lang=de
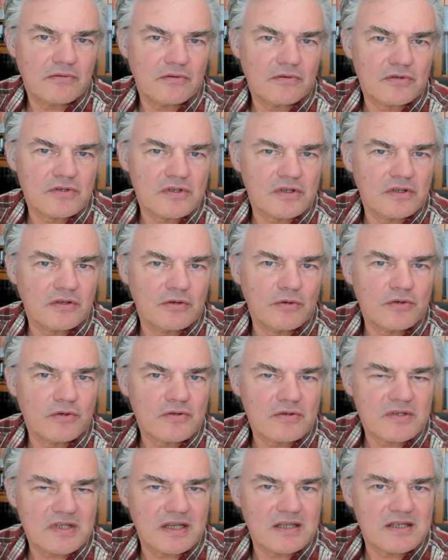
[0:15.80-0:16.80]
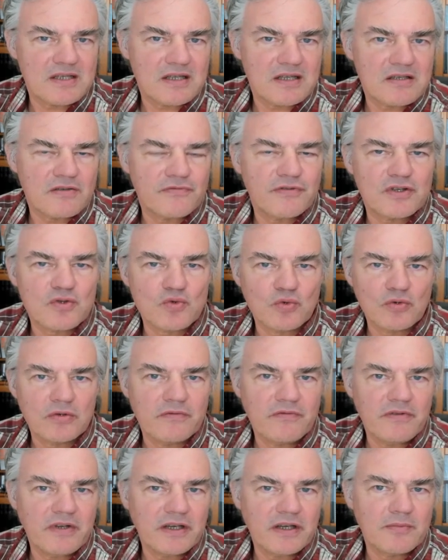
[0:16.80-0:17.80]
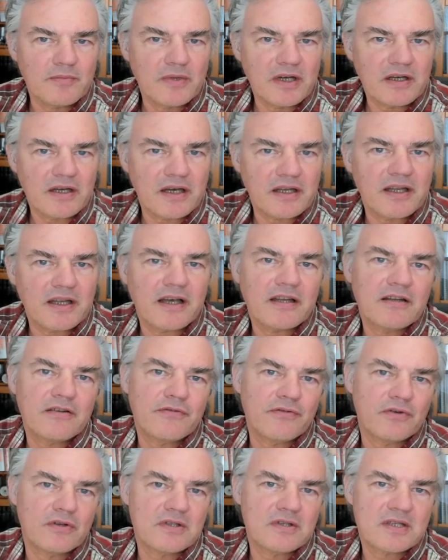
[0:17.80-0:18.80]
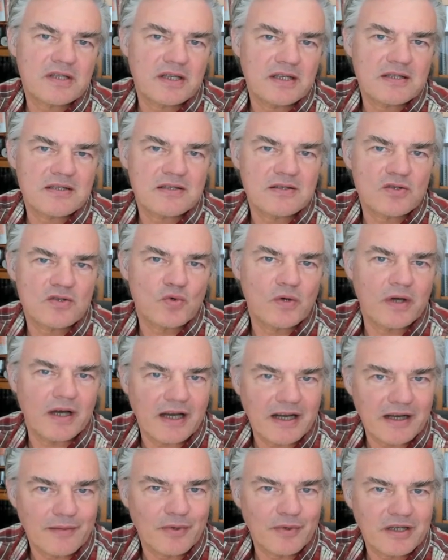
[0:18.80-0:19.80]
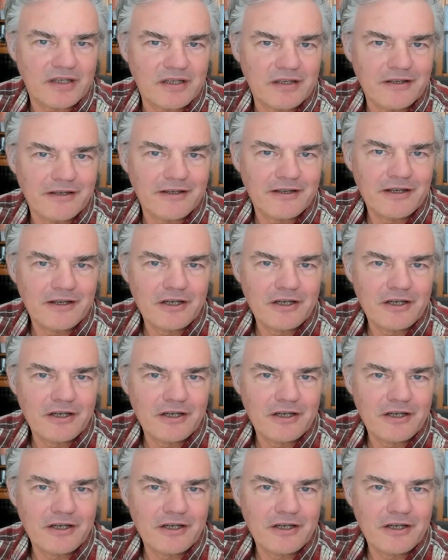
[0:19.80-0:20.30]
Unsere Lösungsansätze versuchen wir immer anhand von Skizzen zu erarbeiten,